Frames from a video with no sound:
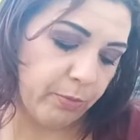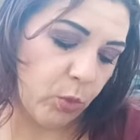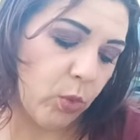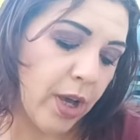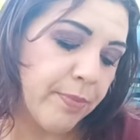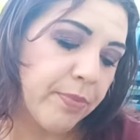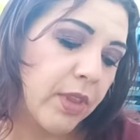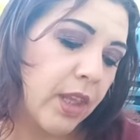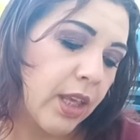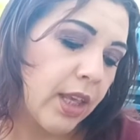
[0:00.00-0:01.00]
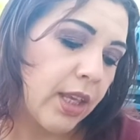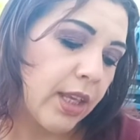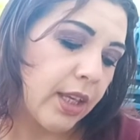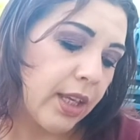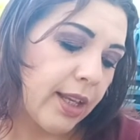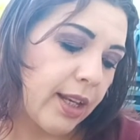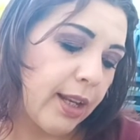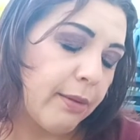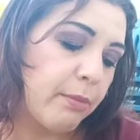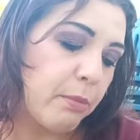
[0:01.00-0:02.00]
qua
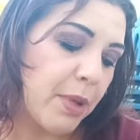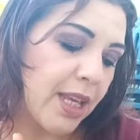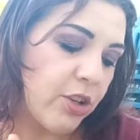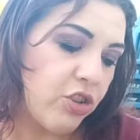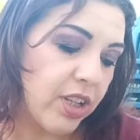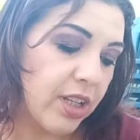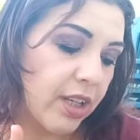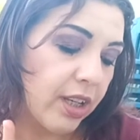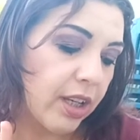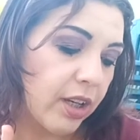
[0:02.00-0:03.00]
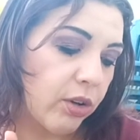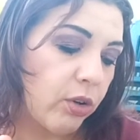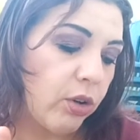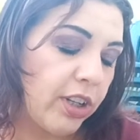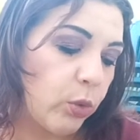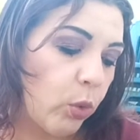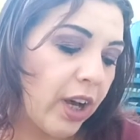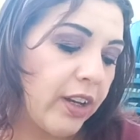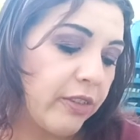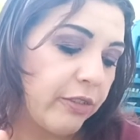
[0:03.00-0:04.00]
il magic all in
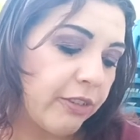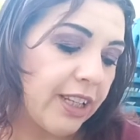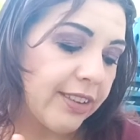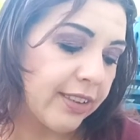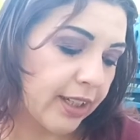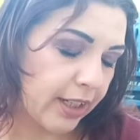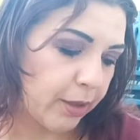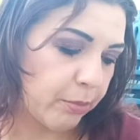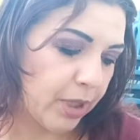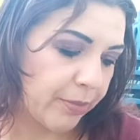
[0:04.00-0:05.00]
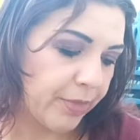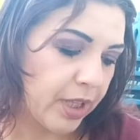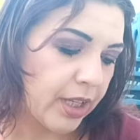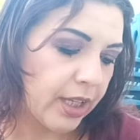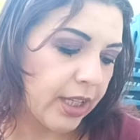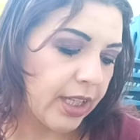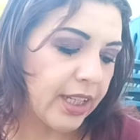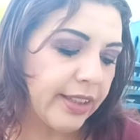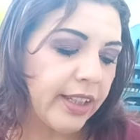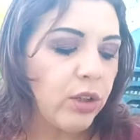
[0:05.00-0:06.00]
one face cream
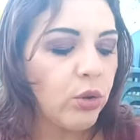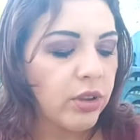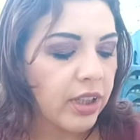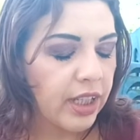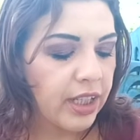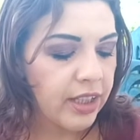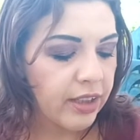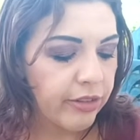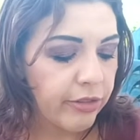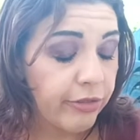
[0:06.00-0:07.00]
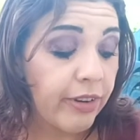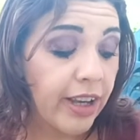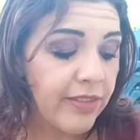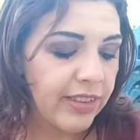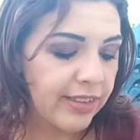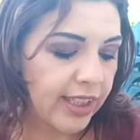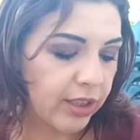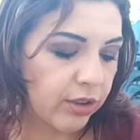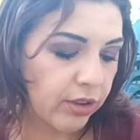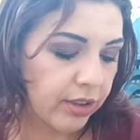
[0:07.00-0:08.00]
Ilti Look in 5
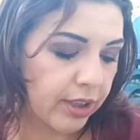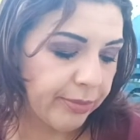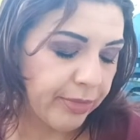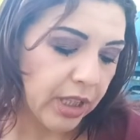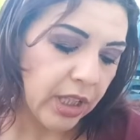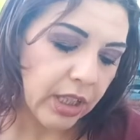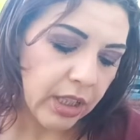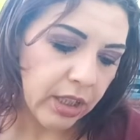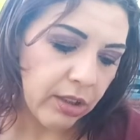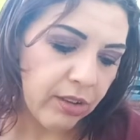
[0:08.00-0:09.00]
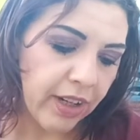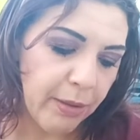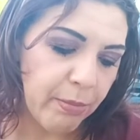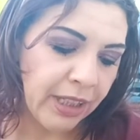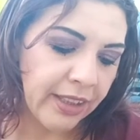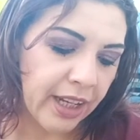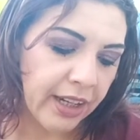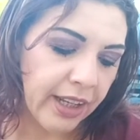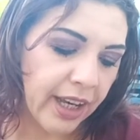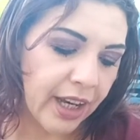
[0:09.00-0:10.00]
Second dovrebbe
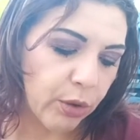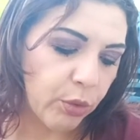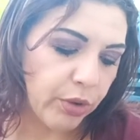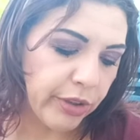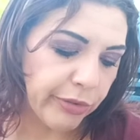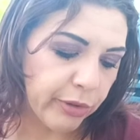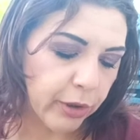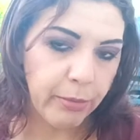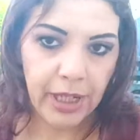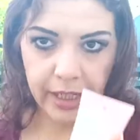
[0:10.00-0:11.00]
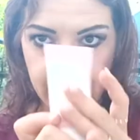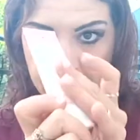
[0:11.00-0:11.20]
andare a uniformare